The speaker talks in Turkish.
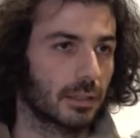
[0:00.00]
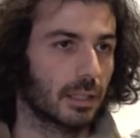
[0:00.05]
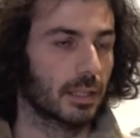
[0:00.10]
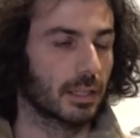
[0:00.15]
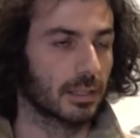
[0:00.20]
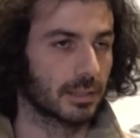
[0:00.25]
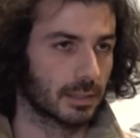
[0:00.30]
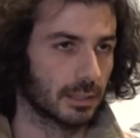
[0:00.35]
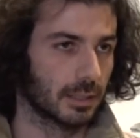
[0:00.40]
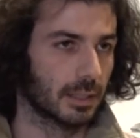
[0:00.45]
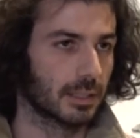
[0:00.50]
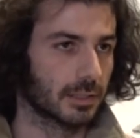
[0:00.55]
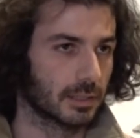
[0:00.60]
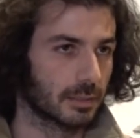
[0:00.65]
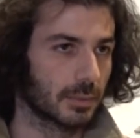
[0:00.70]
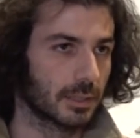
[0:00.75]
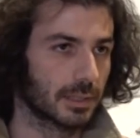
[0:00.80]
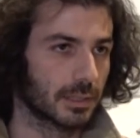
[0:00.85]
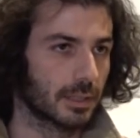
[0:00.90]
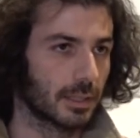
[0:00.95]
arasında
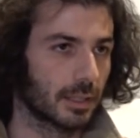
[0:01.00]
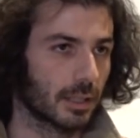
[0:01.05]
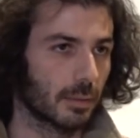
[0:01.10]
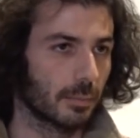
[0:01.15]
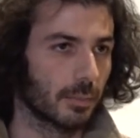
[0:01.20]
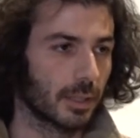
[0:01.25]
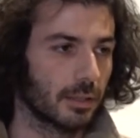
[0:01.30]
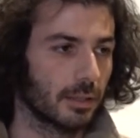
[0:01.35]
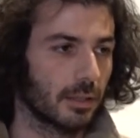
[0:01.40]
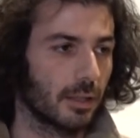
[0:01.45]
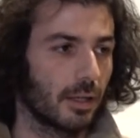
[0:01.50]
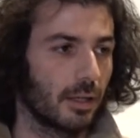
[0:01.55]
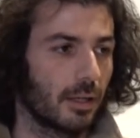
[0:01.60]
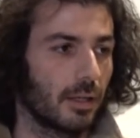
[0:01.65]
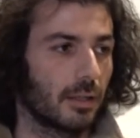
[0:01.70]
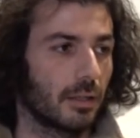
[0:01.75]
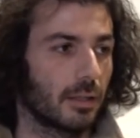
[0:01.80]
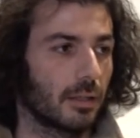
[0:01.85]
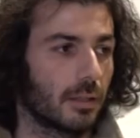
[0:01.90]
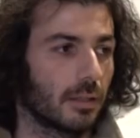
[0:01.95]
yazılmasına rağmen
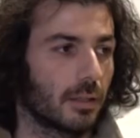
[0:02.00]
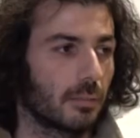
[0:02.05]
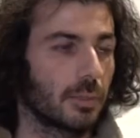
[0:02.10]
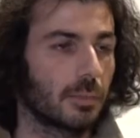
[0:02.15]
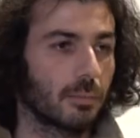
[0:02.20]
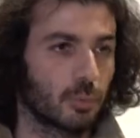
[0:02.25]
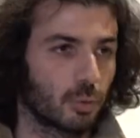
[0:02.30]
e, bir